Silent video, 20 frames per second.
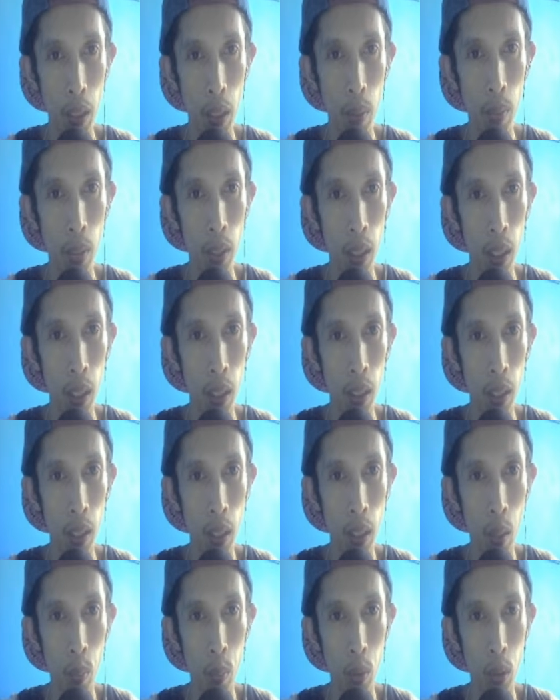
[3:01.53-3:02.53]
niya mga technic.
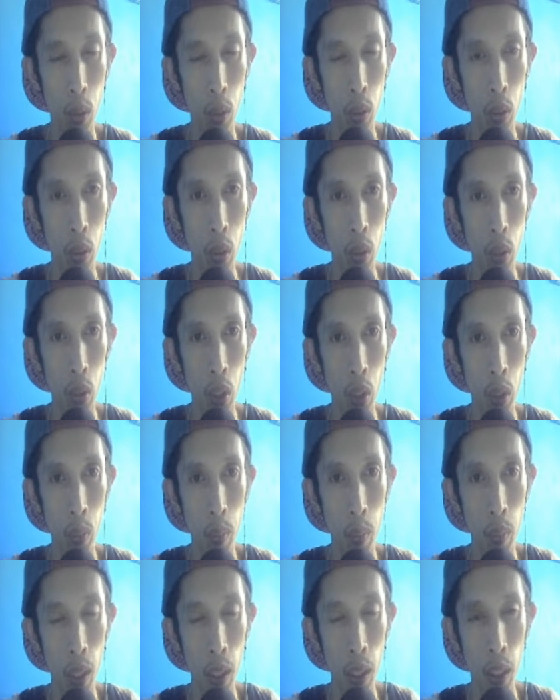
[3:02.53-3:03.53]
Tapos ito yung
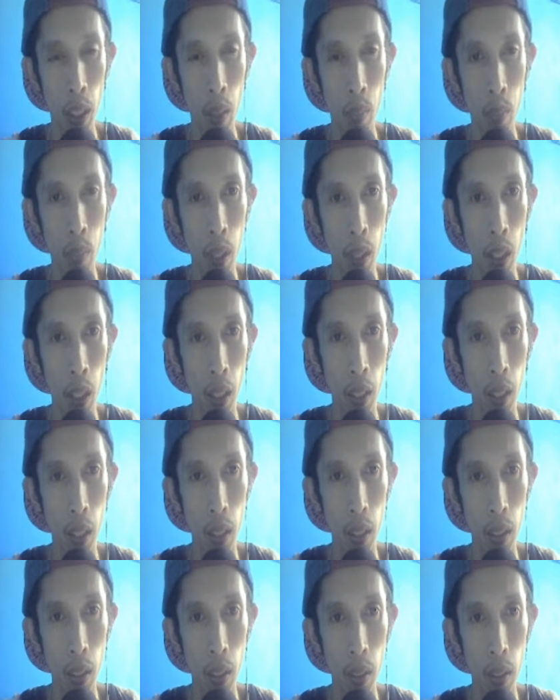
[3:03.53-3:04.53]
USB plus drive mga
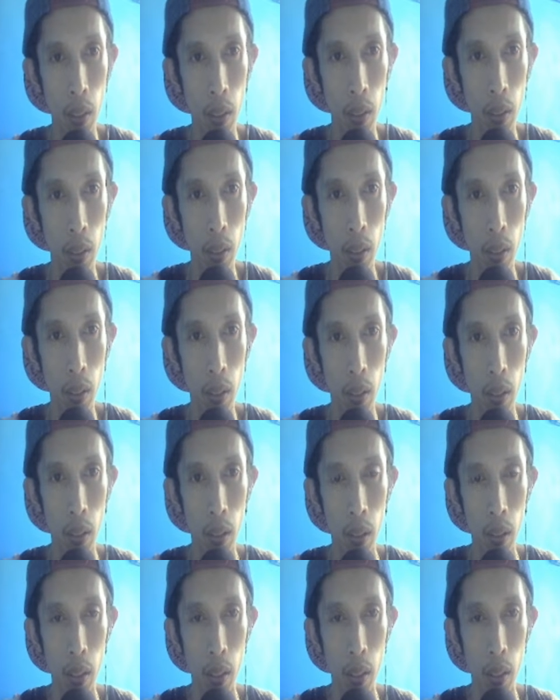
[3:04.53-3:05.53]
technic.
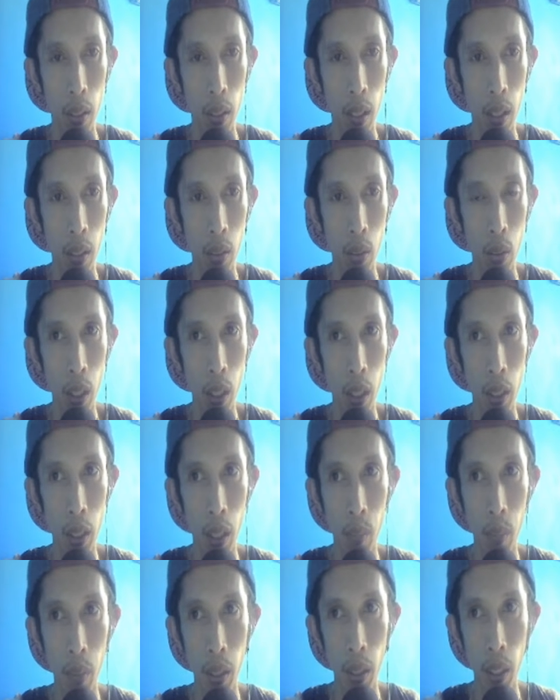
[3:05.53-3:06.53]
Then okay
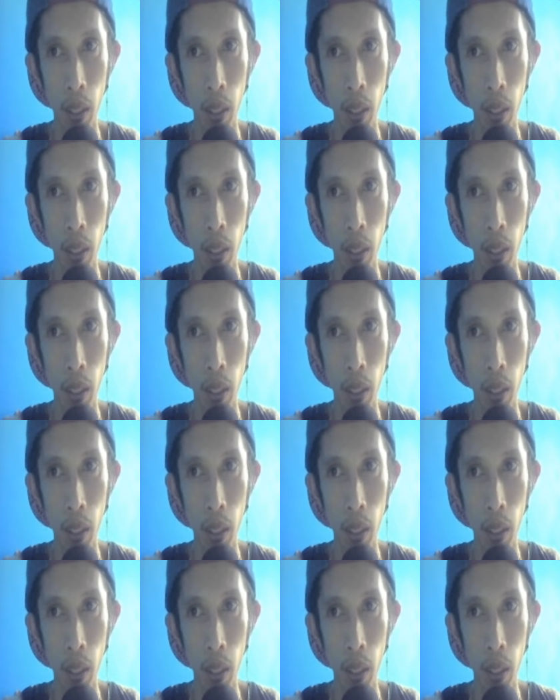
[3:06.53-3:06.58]
siya mga